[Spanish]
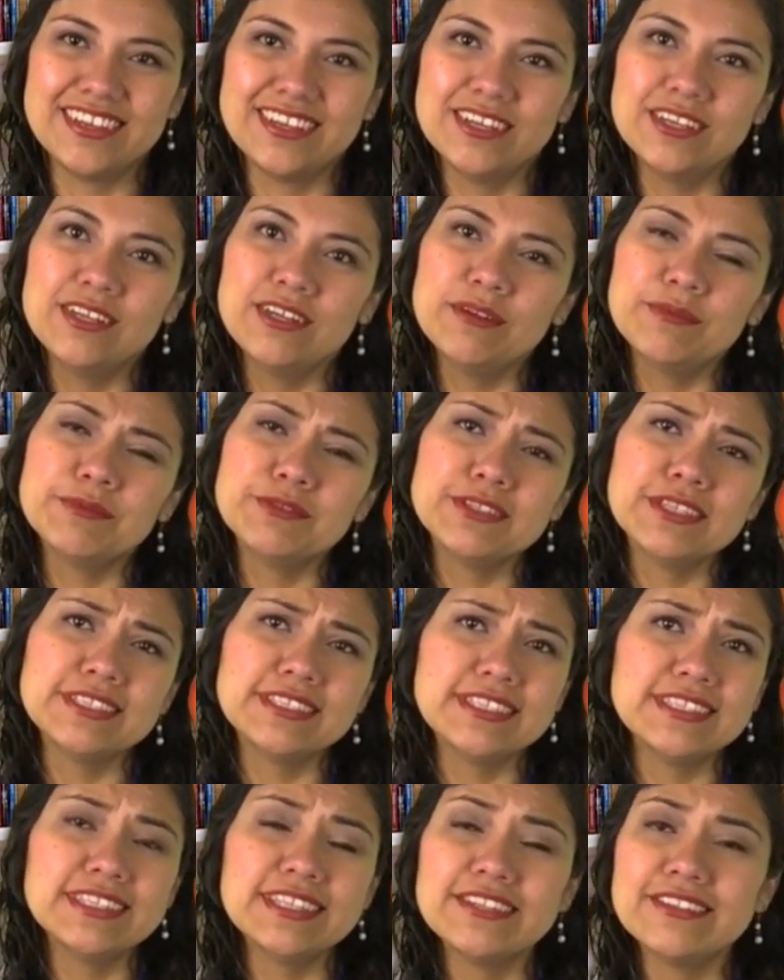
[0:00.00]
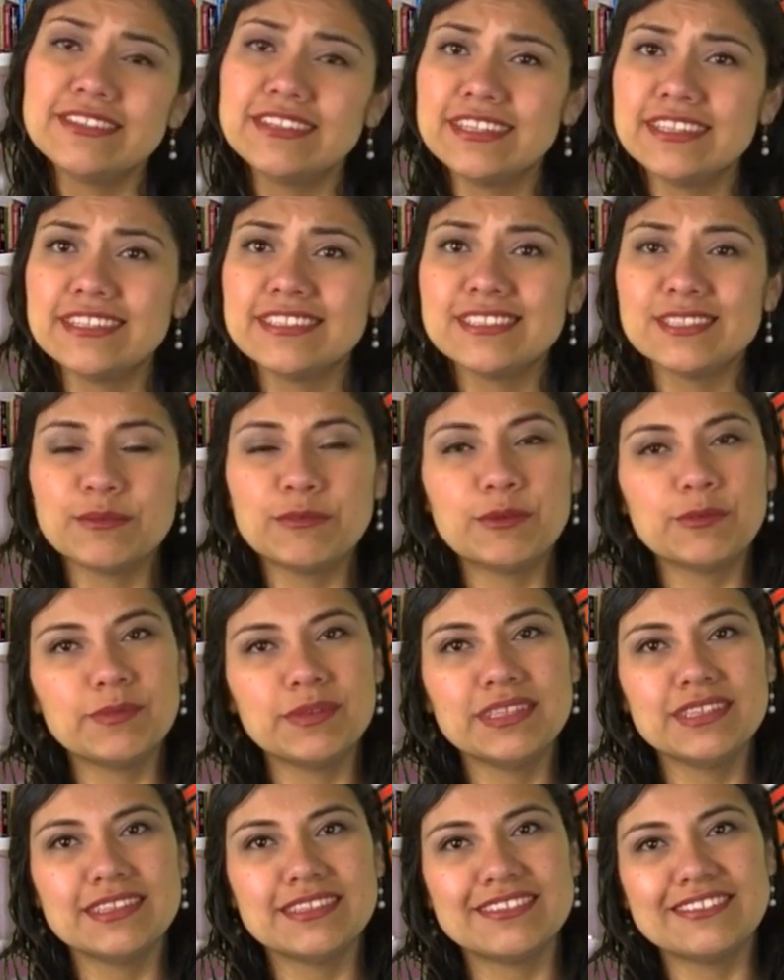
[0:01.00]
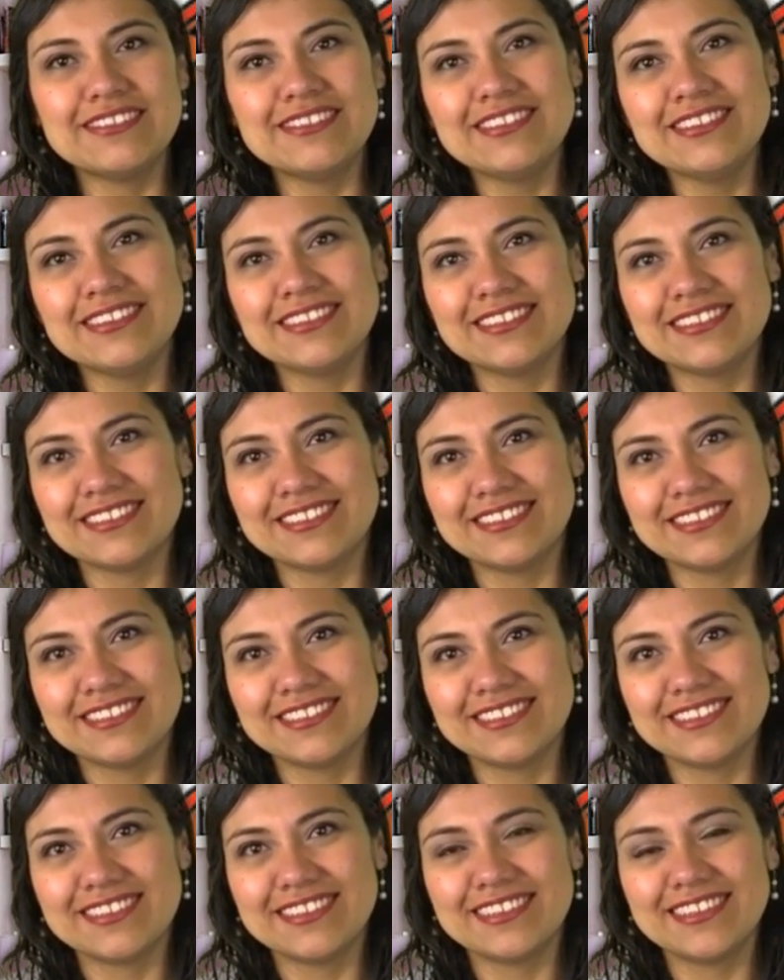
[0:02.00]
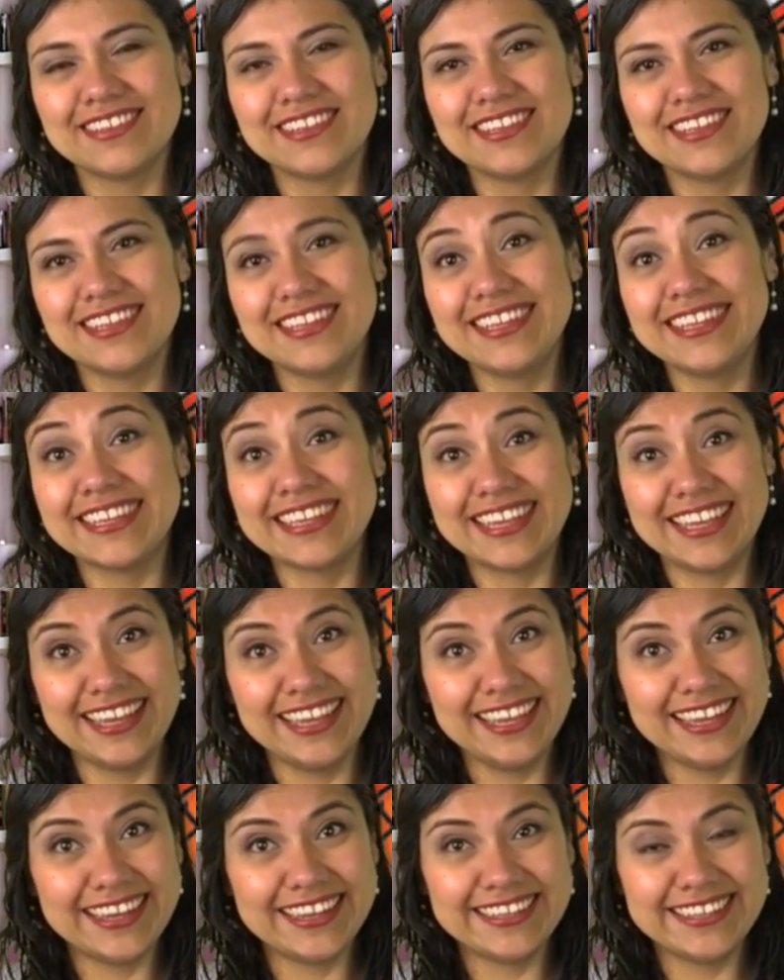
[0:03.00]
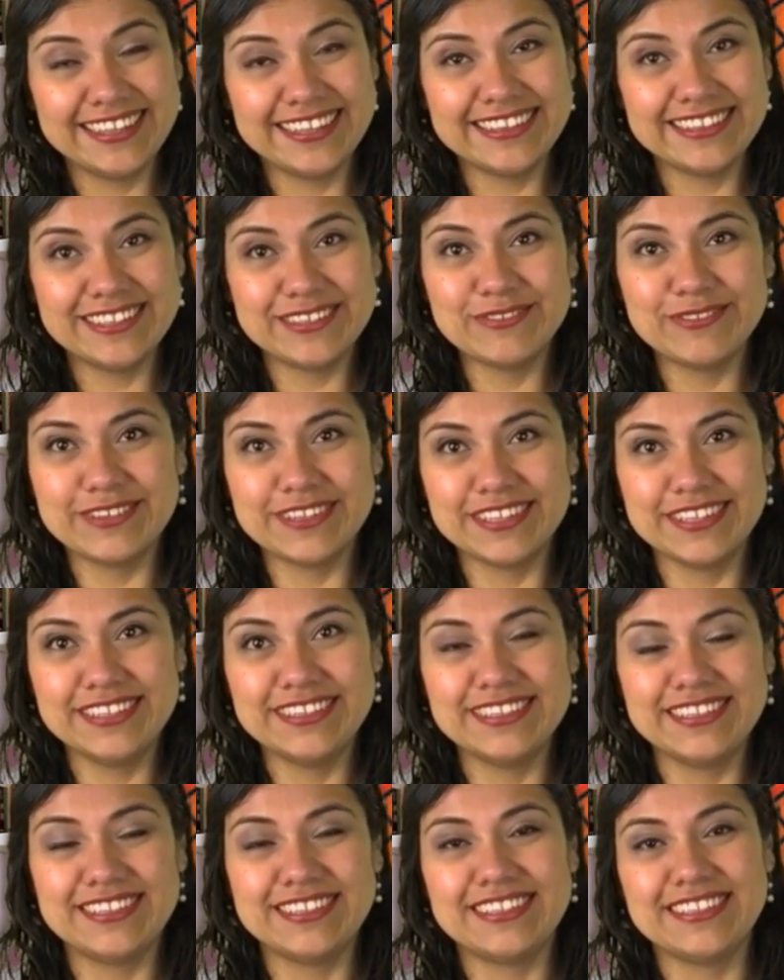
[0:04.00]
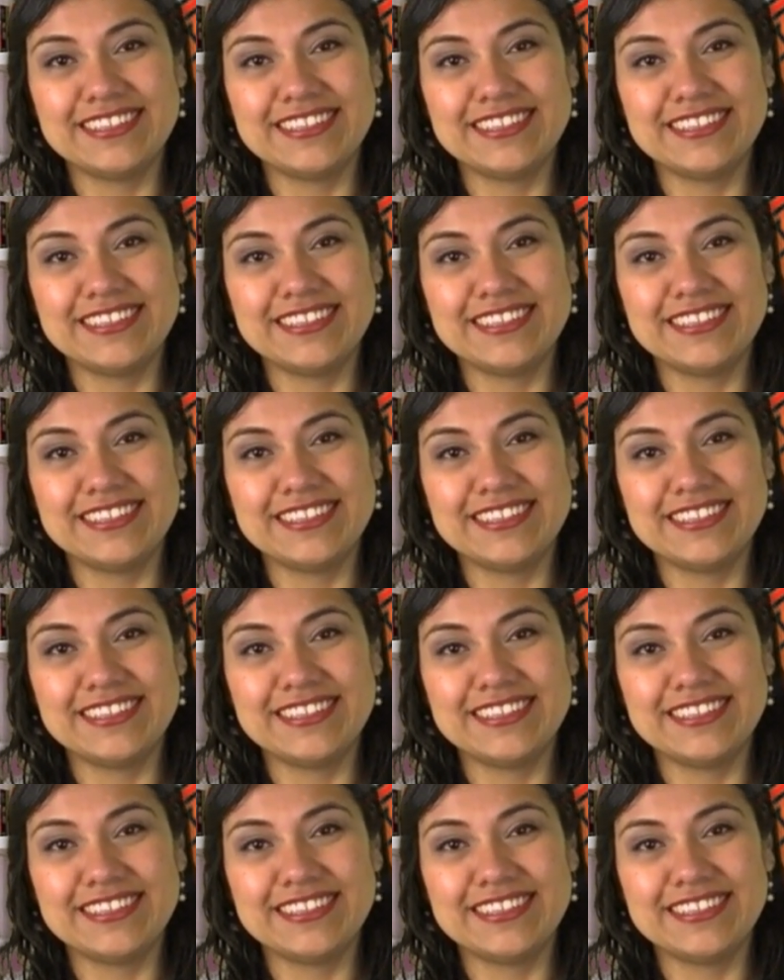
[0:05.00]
¿Cómo se sintieron en ese momento? ¿Y qué harían diferente?